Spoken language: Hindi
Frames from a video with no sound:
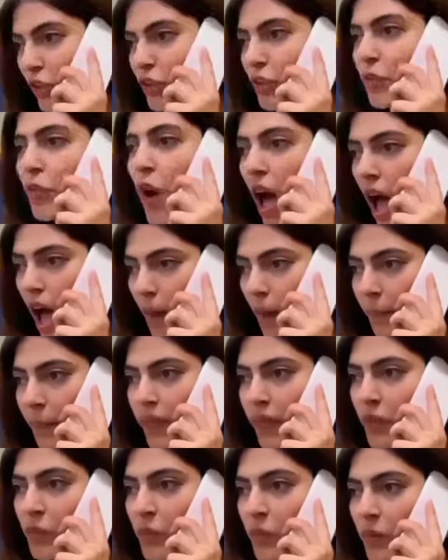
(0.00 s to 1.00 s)
तो वो आपके
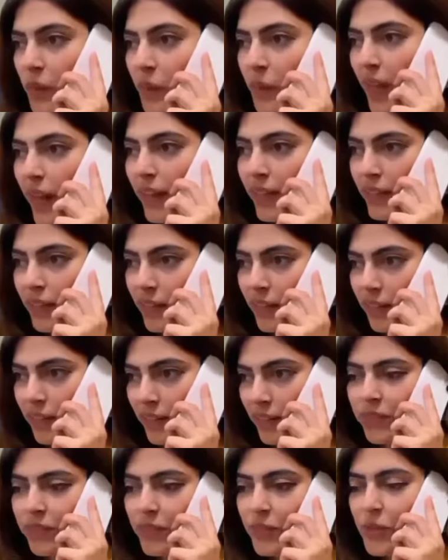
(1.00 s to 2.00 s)
रूम की बालकनी है
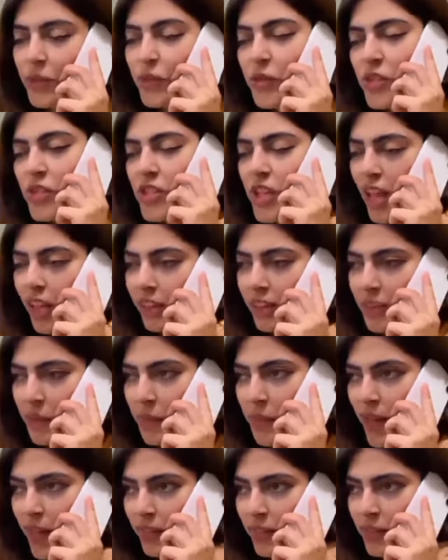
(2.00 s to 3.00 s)
तो फिर शादी के
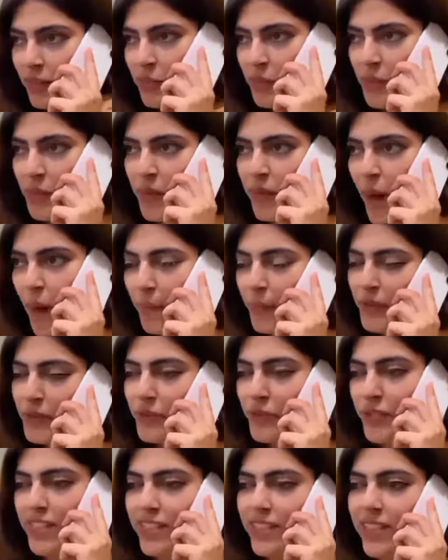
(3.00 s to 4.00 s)
बाद ना फिर मैं वहाँ पे
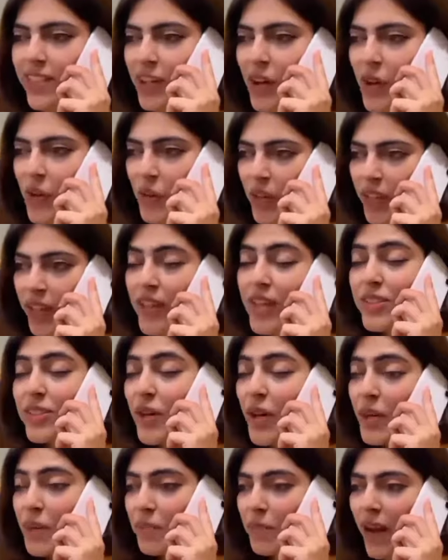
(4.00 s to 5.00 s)
ट्रीज लगाऊंगी
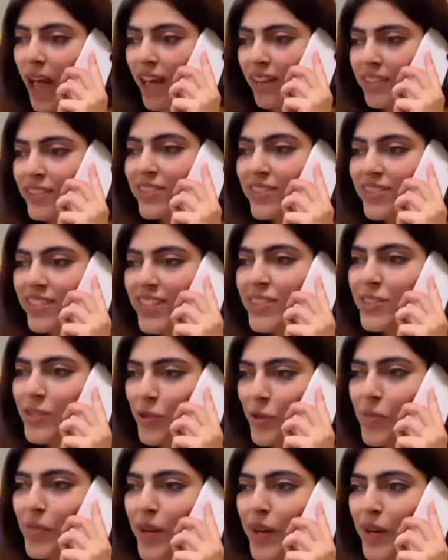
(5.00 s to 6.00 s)
सॉरी प्लांट्स ट्रीज
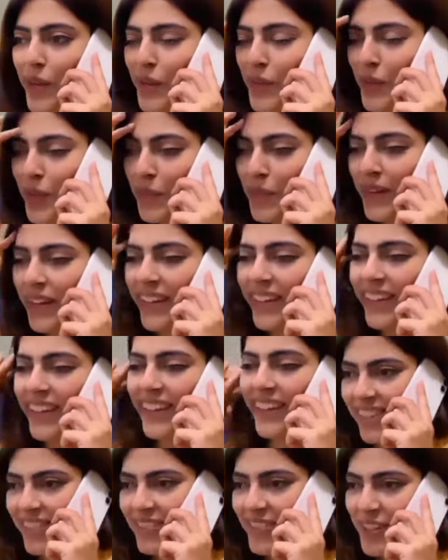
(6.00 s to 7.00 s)
तो बड़े होके
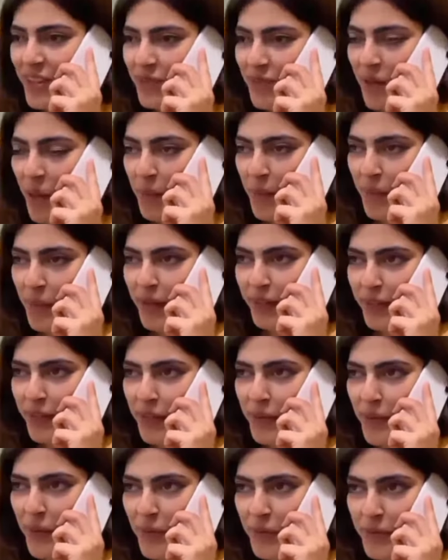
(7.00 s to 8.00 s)
बनेंगे फिर हम वहाँ पे बैठ के
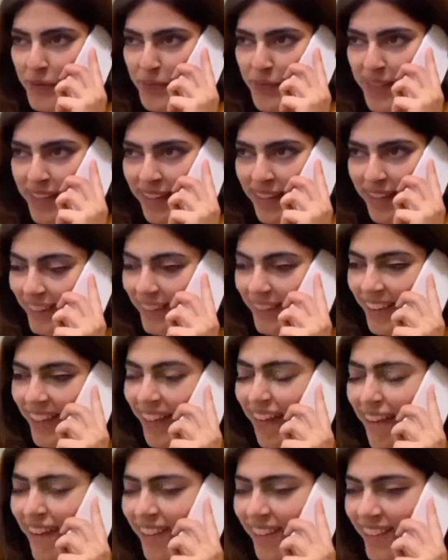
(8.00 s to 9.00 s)
कॉफी पियेंगे क्या
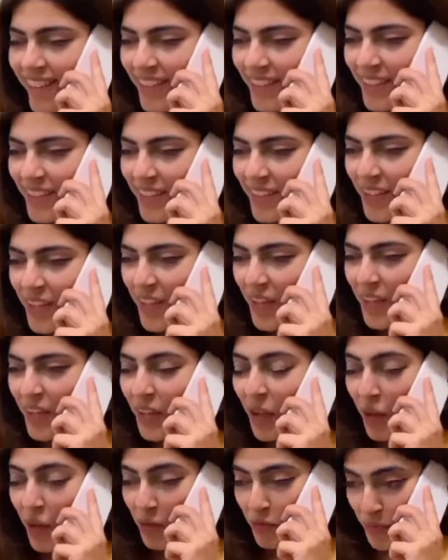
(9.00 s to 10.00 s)

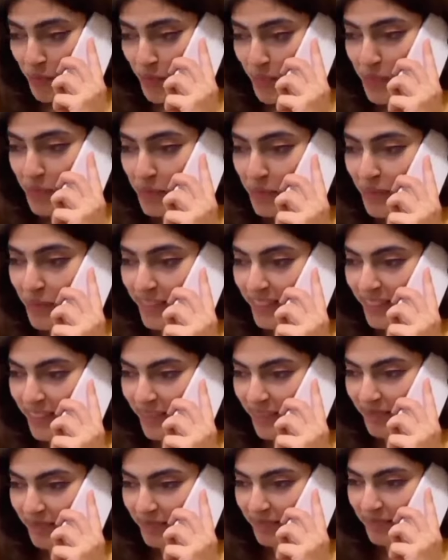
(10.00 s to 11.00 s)
कॉफी बच्चे पीते हैं
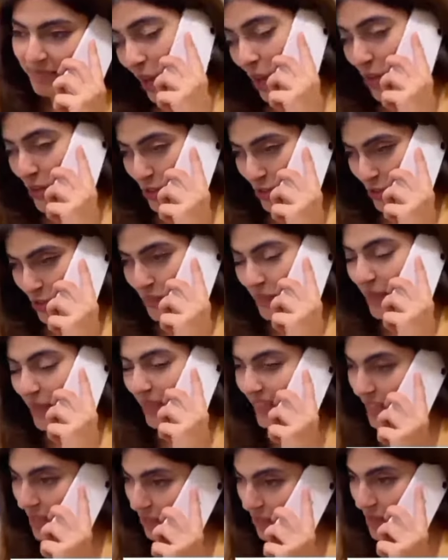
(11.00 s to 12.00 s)
अच्छा
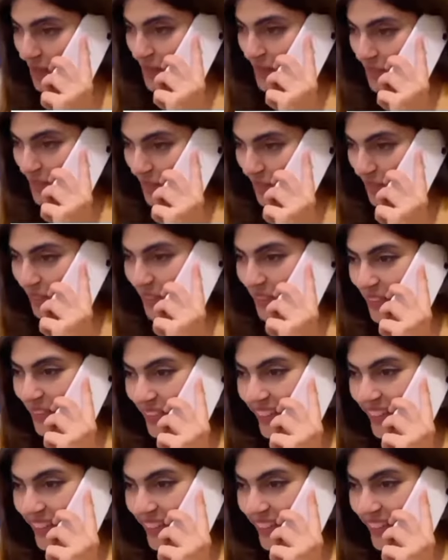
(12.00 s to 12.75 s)
पता है आपकी मम्मी को